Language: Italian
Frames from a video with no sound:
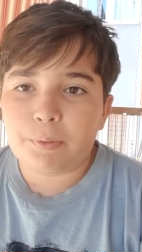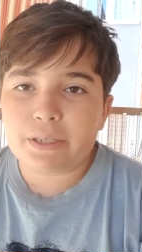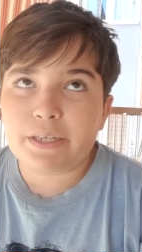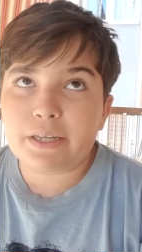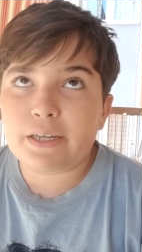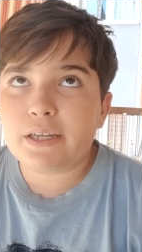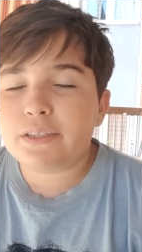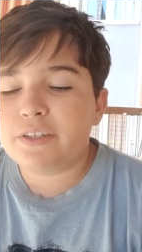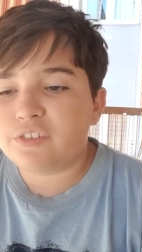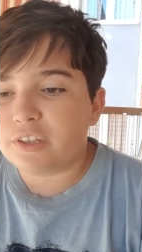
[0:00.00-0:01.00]
Perché
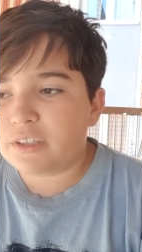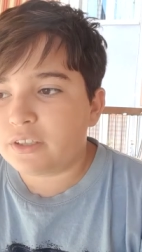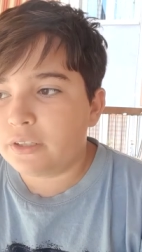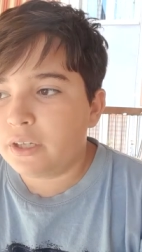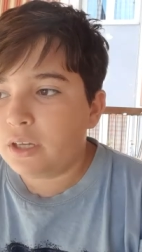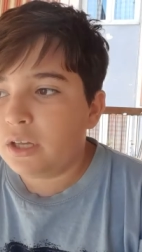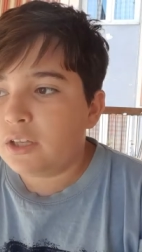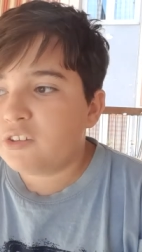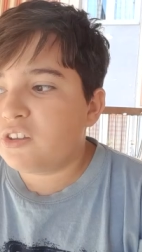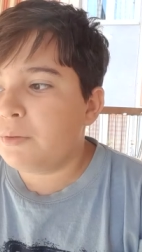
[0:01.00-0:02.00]
Carnesecchi
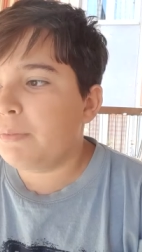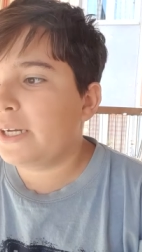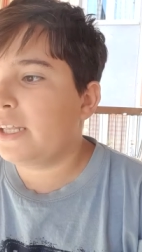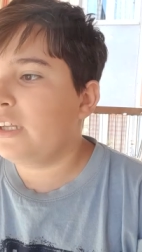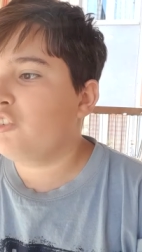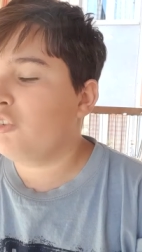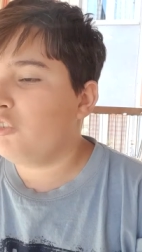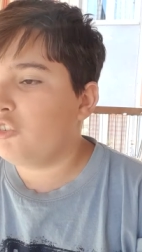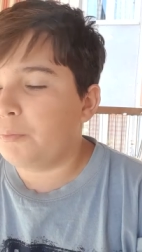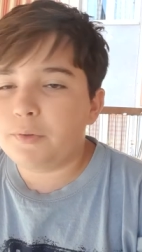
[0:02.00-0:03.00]
sembra che adesso
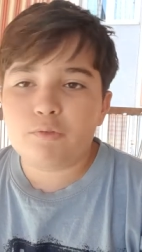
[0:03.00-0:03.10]
non si opera.